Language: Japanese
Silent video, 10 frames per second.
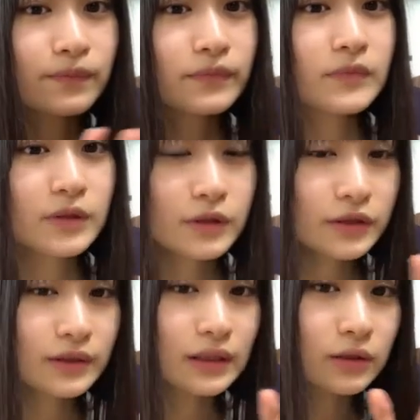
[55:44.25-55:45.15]
9
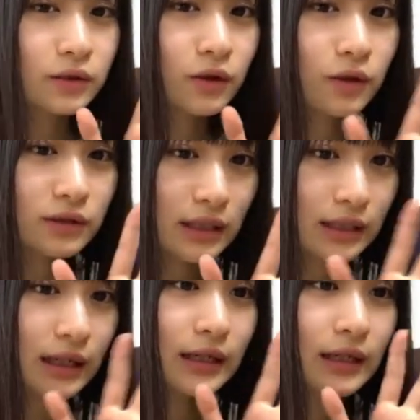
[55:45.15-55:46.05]
位うごうごさんあ
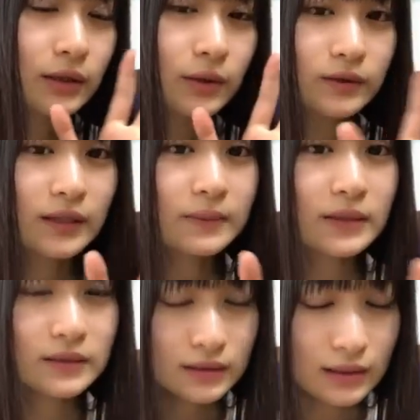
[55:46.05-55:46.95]
りがとうございます
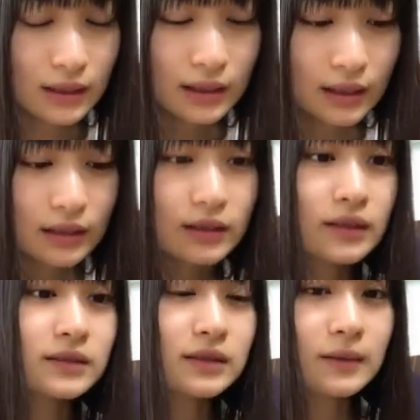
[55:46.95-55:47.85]
ありがとうご
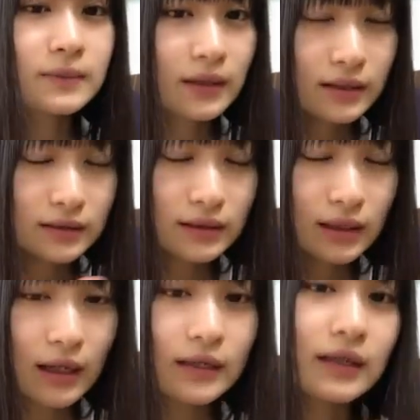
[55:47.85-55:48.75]
ざいます
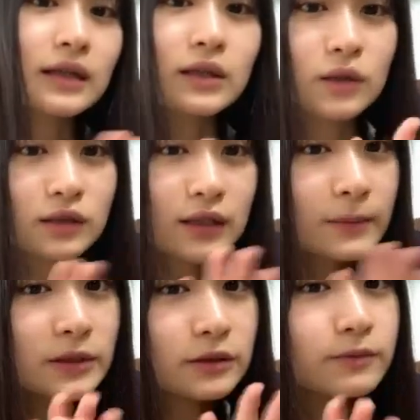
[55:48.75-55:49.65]
ありがとうございま
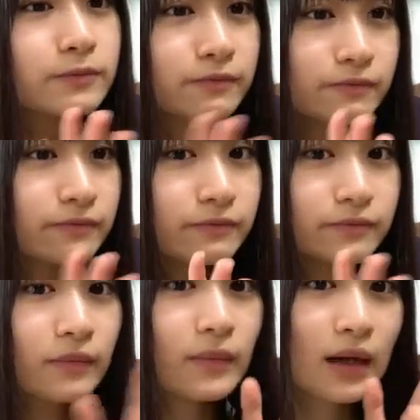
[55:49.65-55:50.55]
す
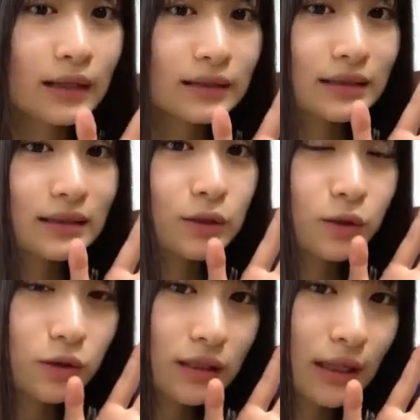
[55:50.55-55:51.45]
8位つー
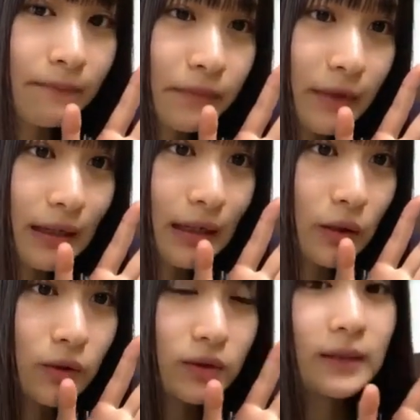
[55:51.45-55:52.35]
さんありがとうご
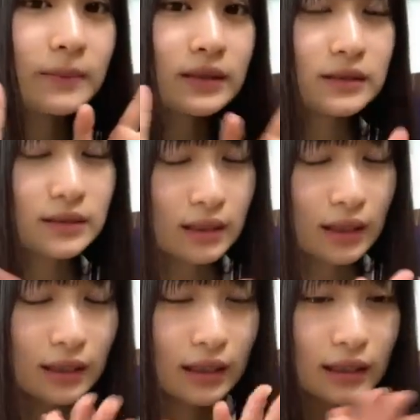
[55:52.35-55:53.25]
ざいますあ
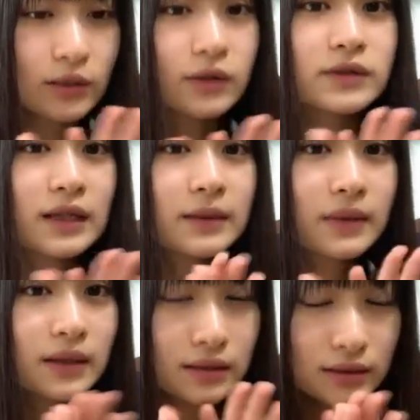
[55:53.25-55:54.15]
りがとうござい
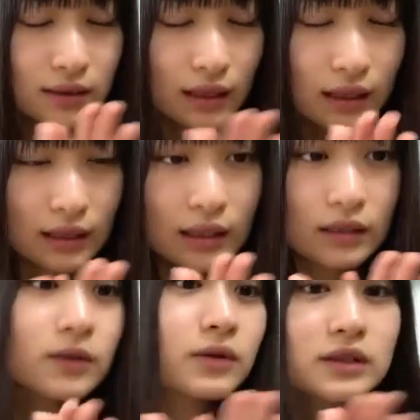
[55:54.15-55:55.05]
ますありがとう
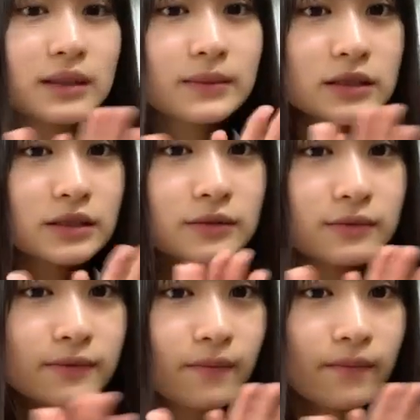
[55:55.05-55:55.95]
ございます
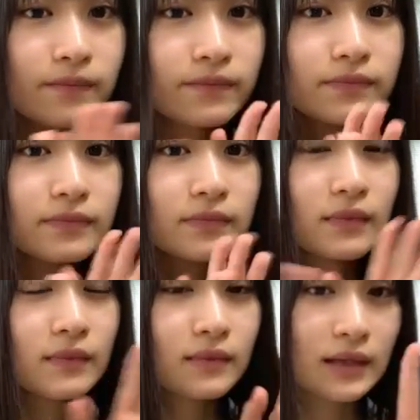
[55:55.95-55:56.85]

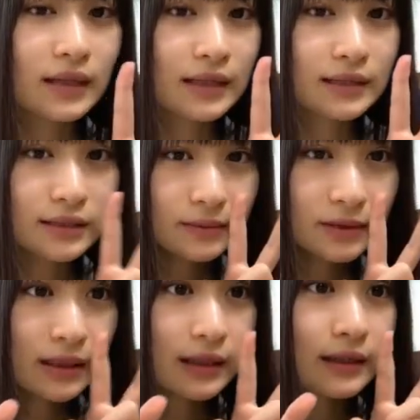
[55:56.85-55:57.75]
7位シムさ
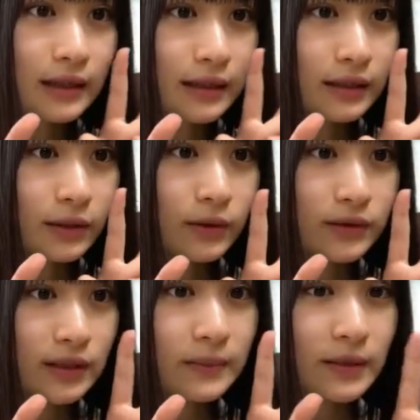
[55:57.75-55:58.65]
んありがとうござい
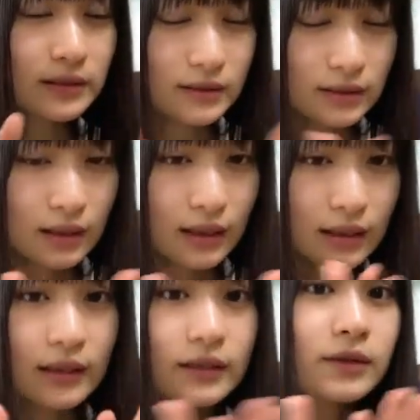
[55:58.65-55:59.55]
ますありが
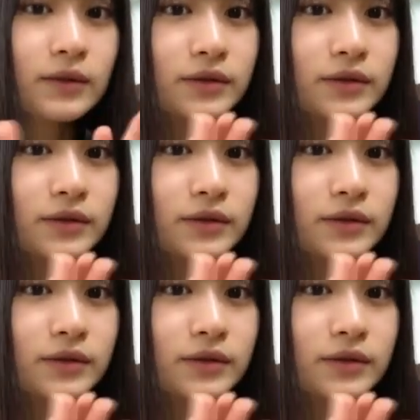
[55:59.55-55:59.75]
とうござい